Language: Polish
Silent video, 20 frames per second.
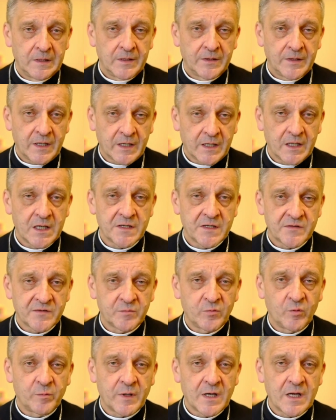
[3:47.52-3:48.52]
Taka jest
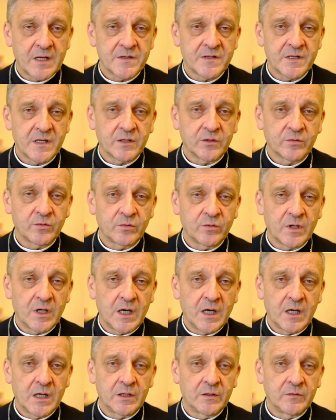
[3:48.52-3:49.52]
współpraca,
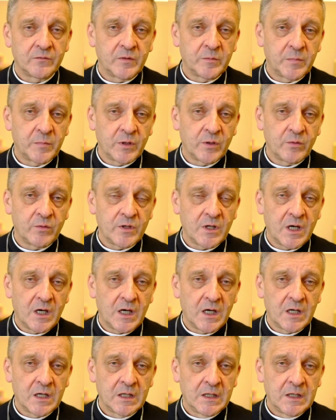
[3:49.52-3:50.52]
która
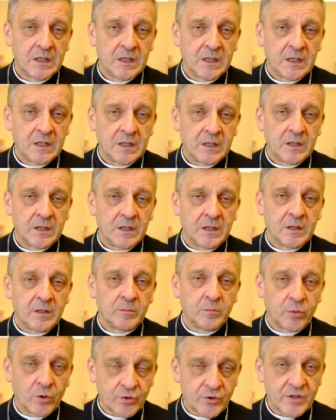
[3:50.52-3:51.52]
wypełnia
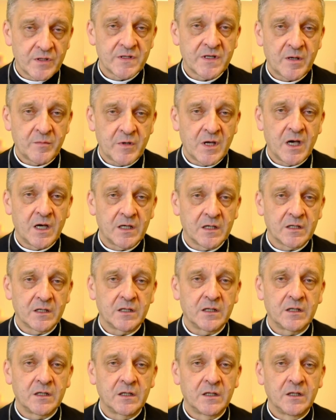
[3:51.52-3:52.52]
Boże
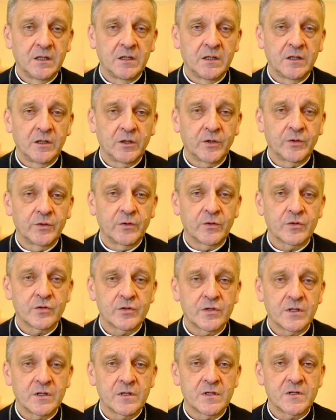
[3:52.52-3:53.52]
zamiary
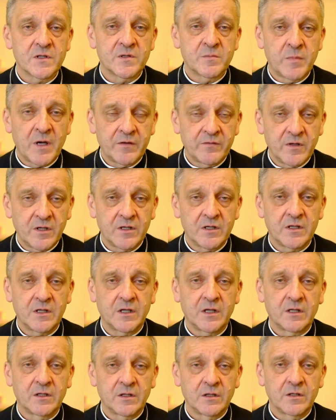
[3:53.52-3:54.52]
odnośnie
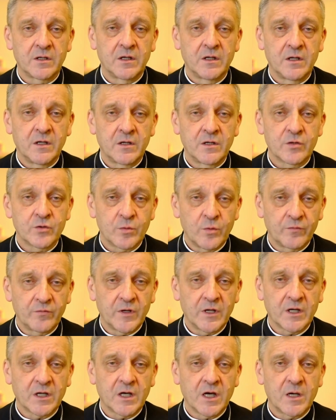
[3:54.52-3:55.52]
zbawienia
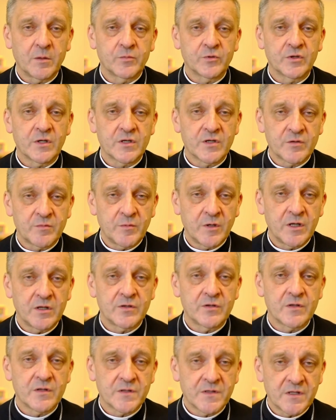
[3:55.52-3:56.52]
człowieka przez
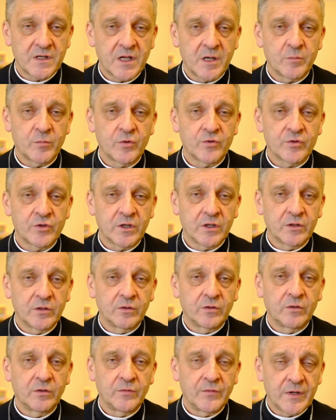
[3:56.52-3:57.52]
śmierć Syna
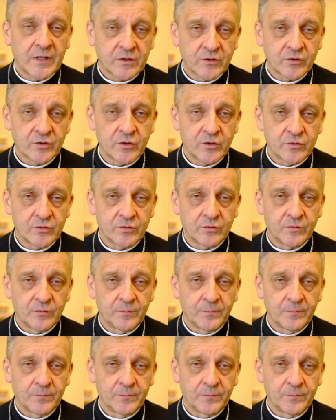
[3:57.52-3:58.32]
Bożego na krzyżu.